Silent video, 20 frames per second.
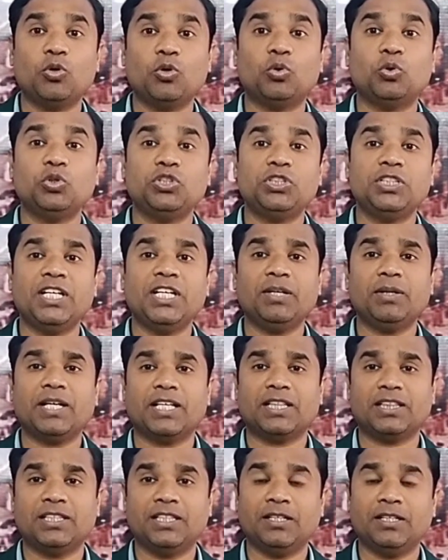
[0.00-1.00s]
कुछ नहीं
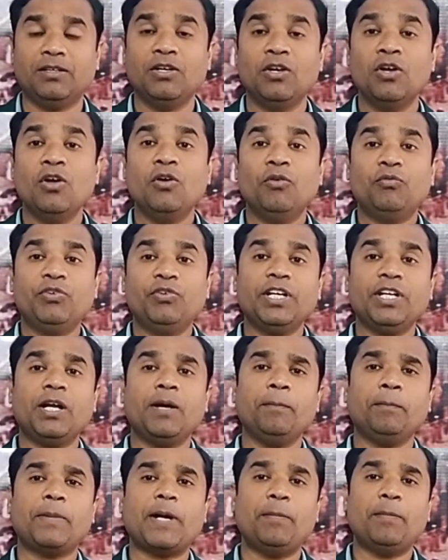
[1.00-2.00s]
कहते हैं फिर हम
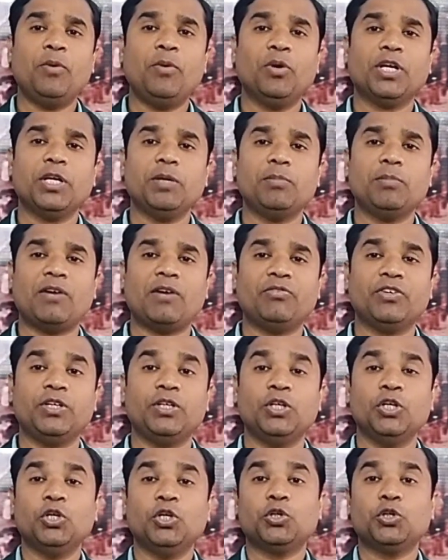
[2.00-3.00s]
पापों की माफ़ी
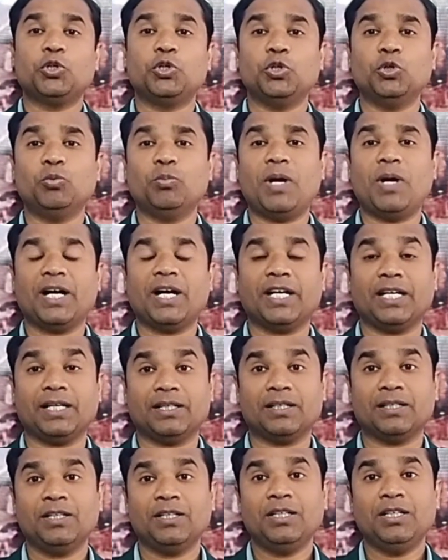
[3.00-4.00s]
क्यों मांगे
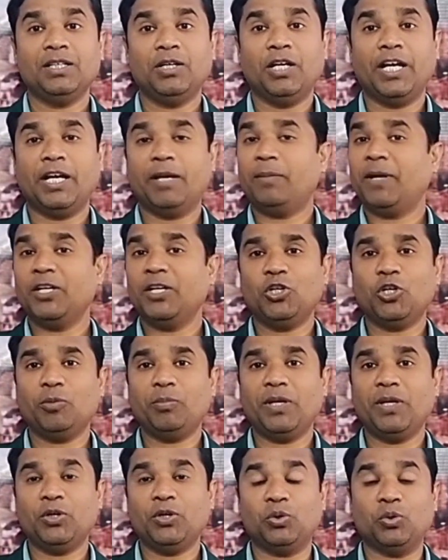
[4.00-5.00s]
हे भाई और
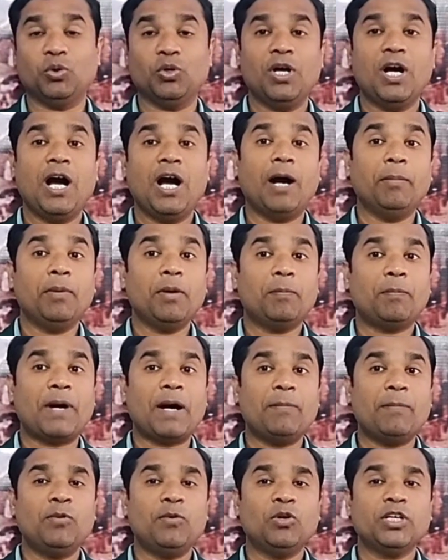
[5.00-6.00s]
बहनों हमें
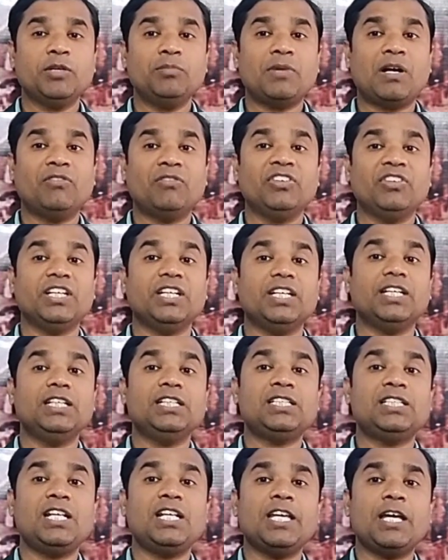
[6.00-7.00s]
पापों की माफ़ी
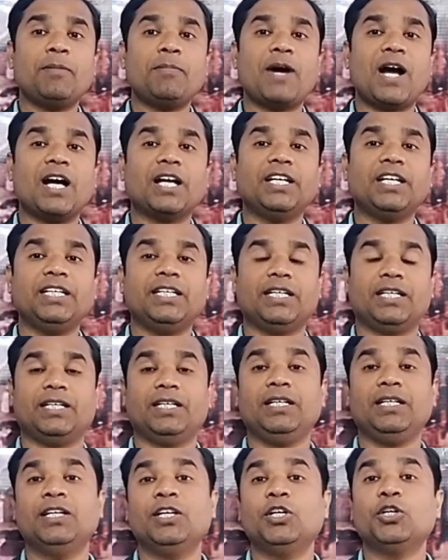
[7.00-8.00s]
इसलिए मांगनी है
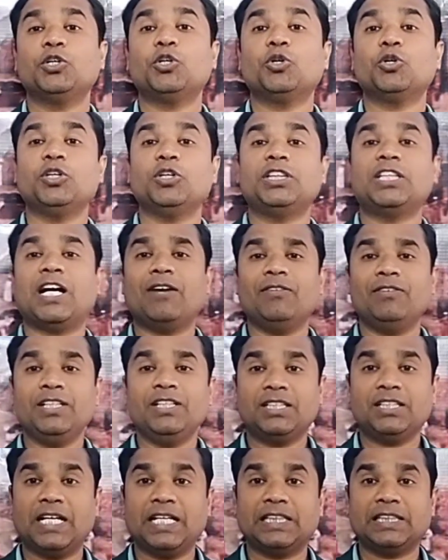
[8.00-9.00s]
क्योंकि दाविद
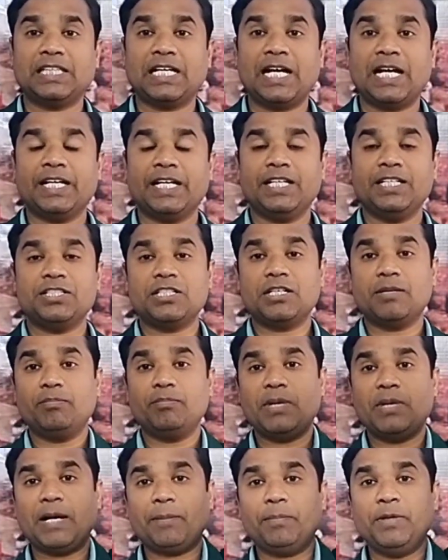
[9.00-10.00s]
कहता है कि जब मैं
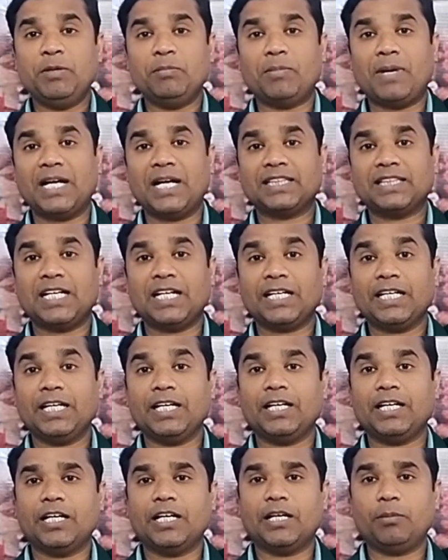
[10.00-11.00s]
अपनी माता के
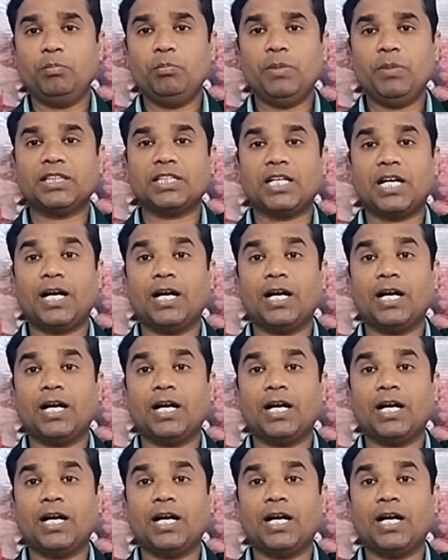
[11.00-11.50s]
गर्भ में था